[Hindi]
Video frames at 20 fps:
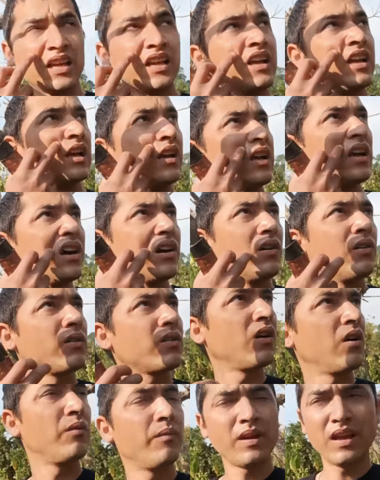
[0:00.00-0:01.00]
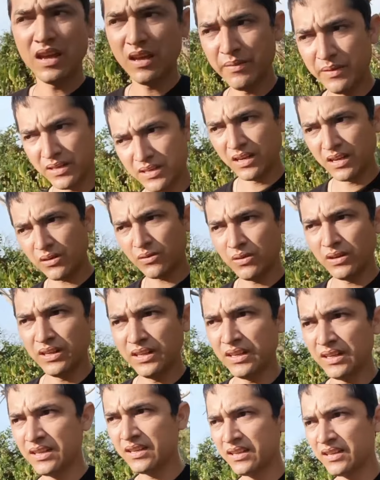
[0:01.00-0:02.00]
से और गाँव में है भी नहीं ना कोई
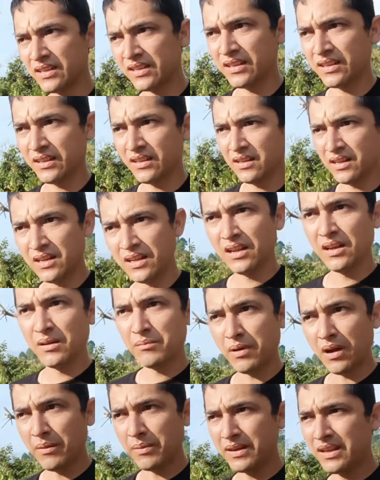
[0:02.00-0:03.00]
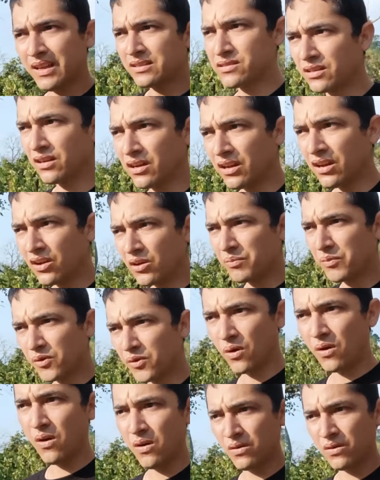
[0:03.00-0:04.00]
नहीं बाप रे यहाँ जंगल है
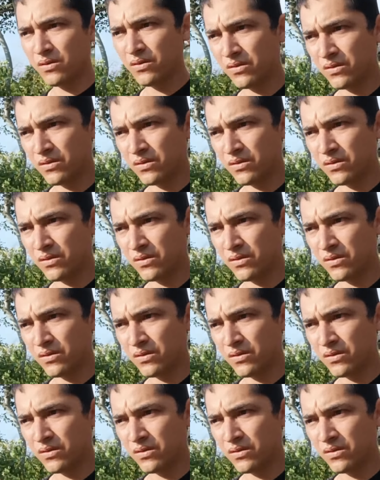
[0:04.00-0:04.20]
ऊपर रो